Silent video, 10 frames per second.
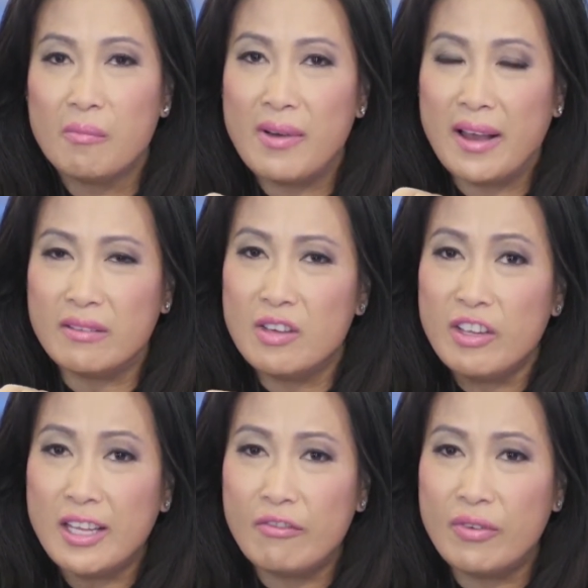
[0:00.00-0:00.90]
mà những
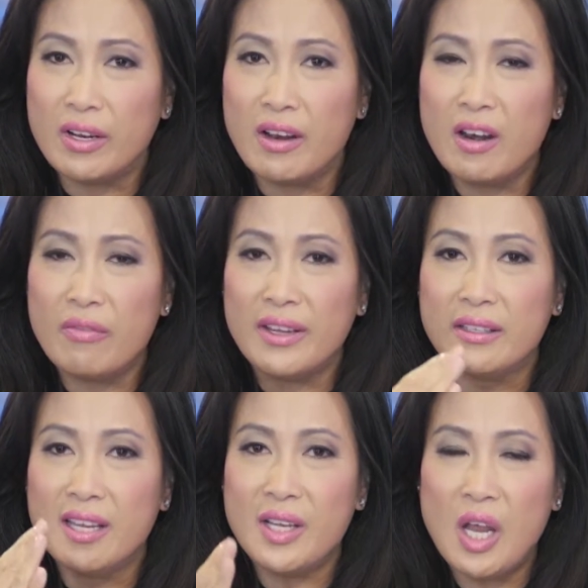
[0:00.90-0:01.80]
cái thành phần đó nó phải
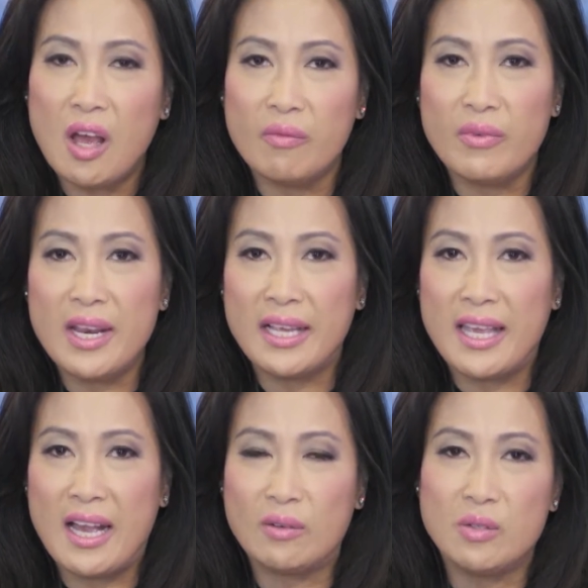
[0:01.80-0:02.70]
thích hợp với làn
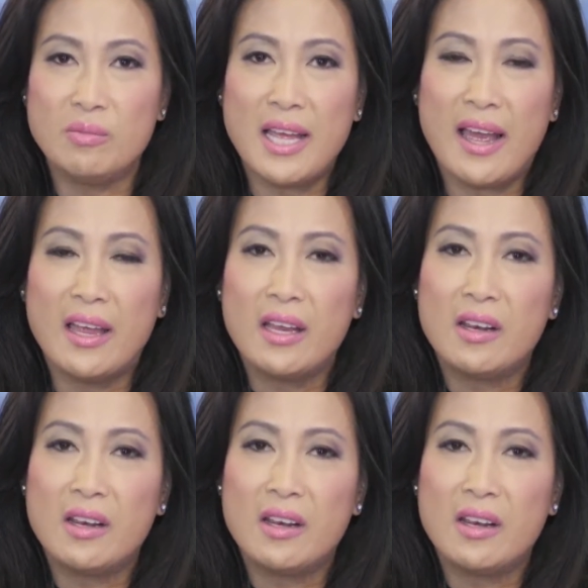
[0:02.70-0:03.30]
da của chúng ta